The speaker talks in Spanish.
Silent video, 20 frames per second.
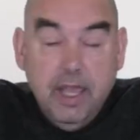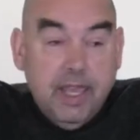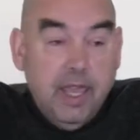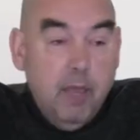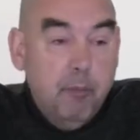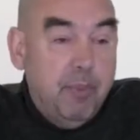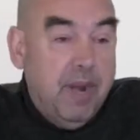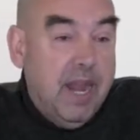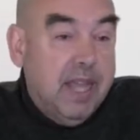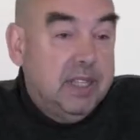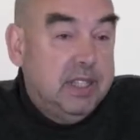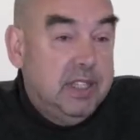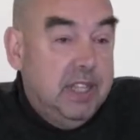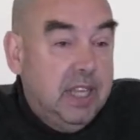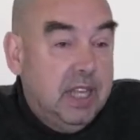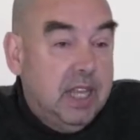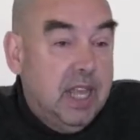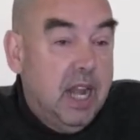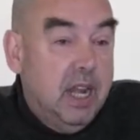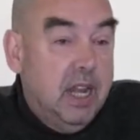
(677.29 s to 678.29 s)
que
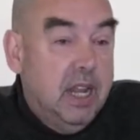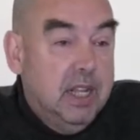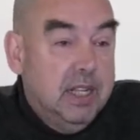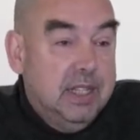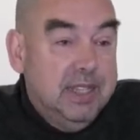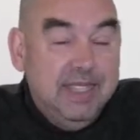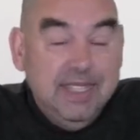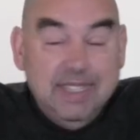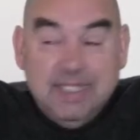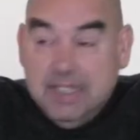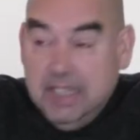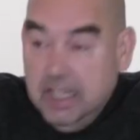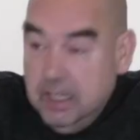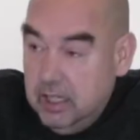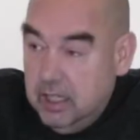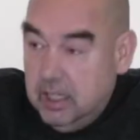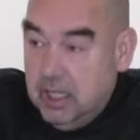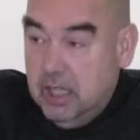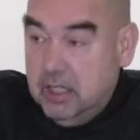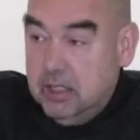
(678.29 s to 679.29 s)
practican
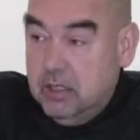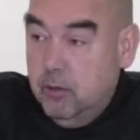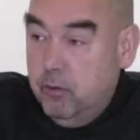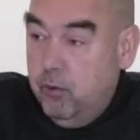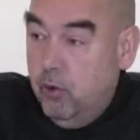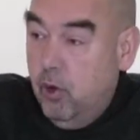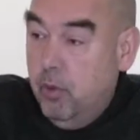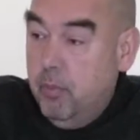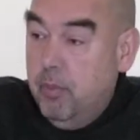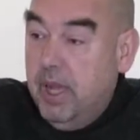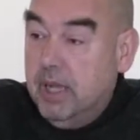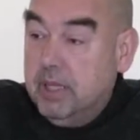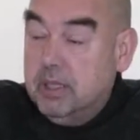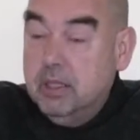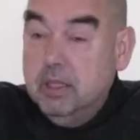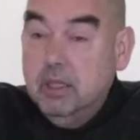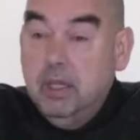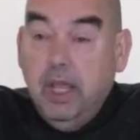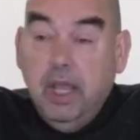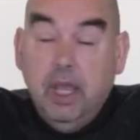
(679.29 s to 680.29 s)
distintas
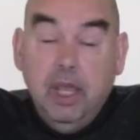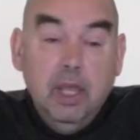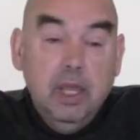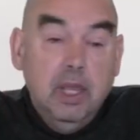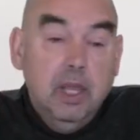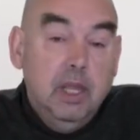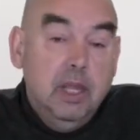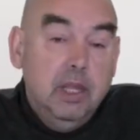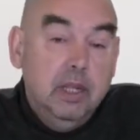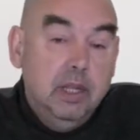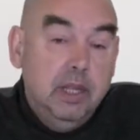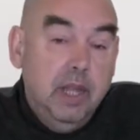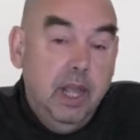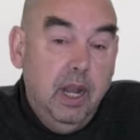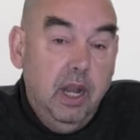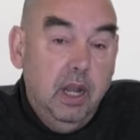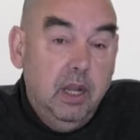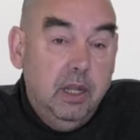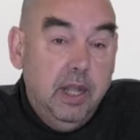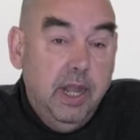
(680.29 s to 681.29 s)
formas de,
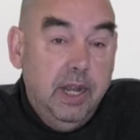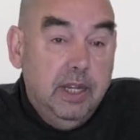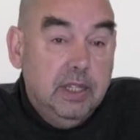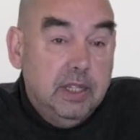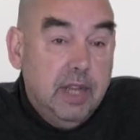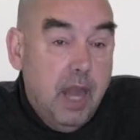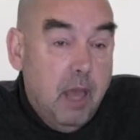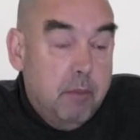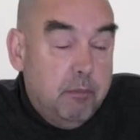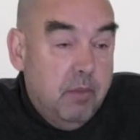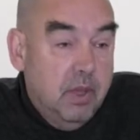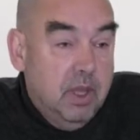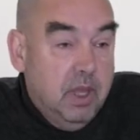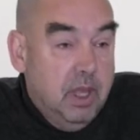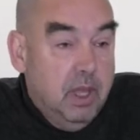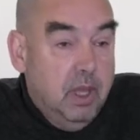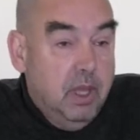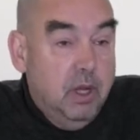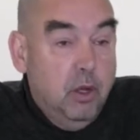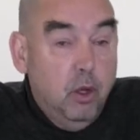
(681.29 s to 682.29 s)
del Islam,
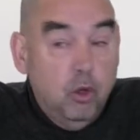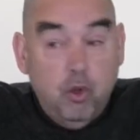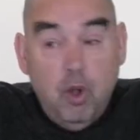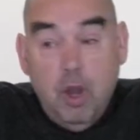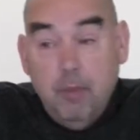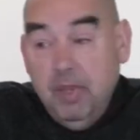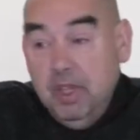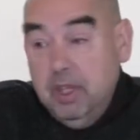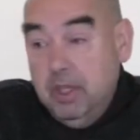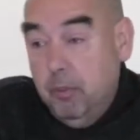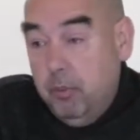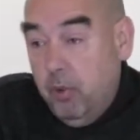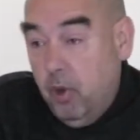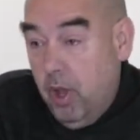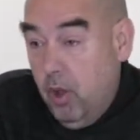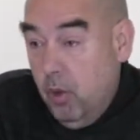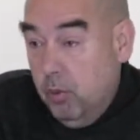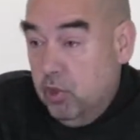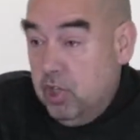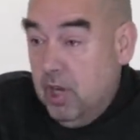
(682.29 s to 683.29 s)
no solamente
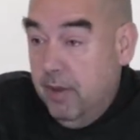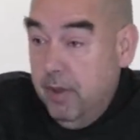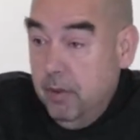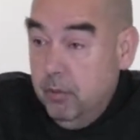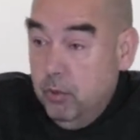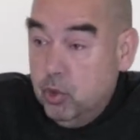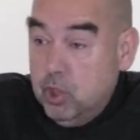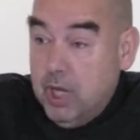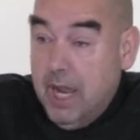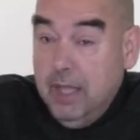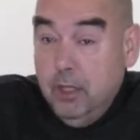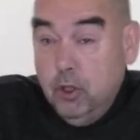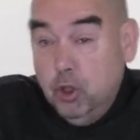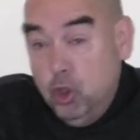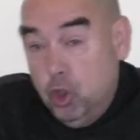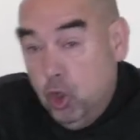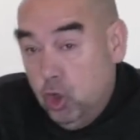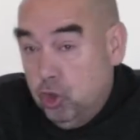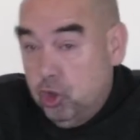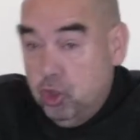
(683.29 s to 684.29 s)
porque, como sabemos, hay
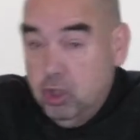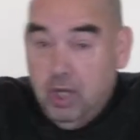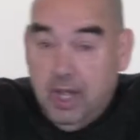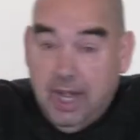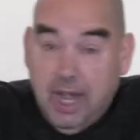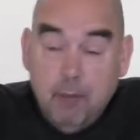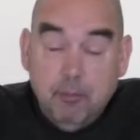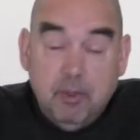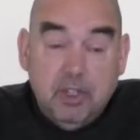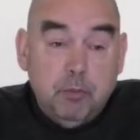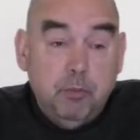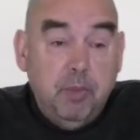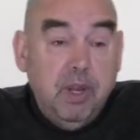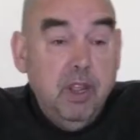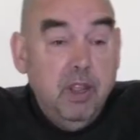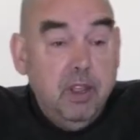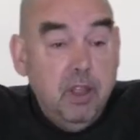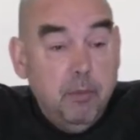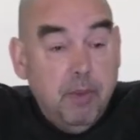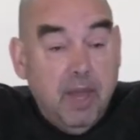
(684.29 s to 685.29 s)
dos ramas
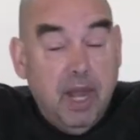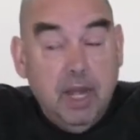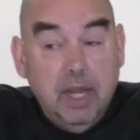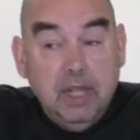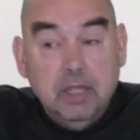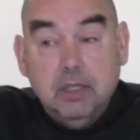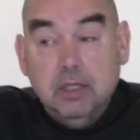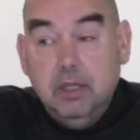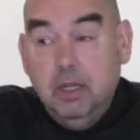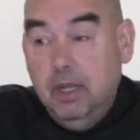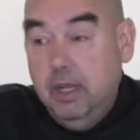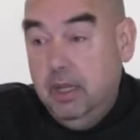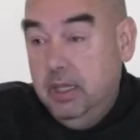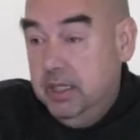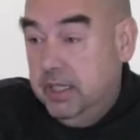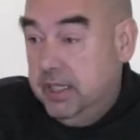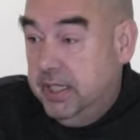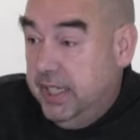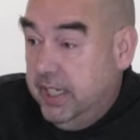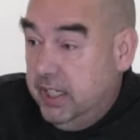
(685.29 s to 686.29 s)
principales
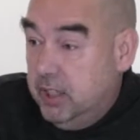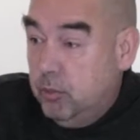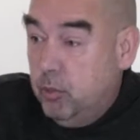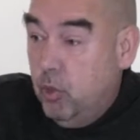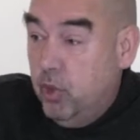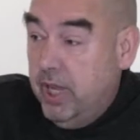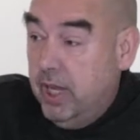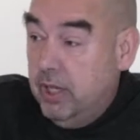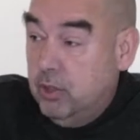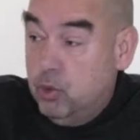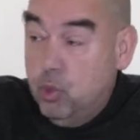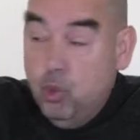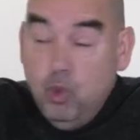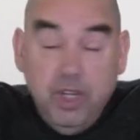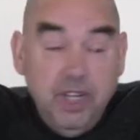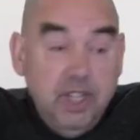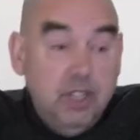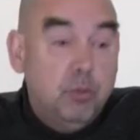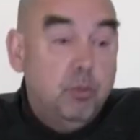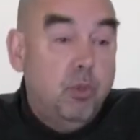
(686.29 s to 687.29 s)
el chiismo y el
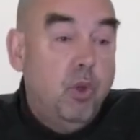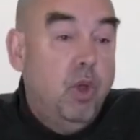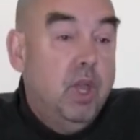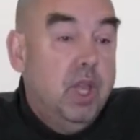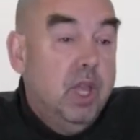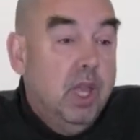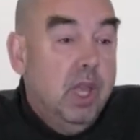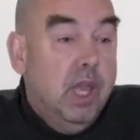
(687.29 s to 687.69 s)
sunnismo,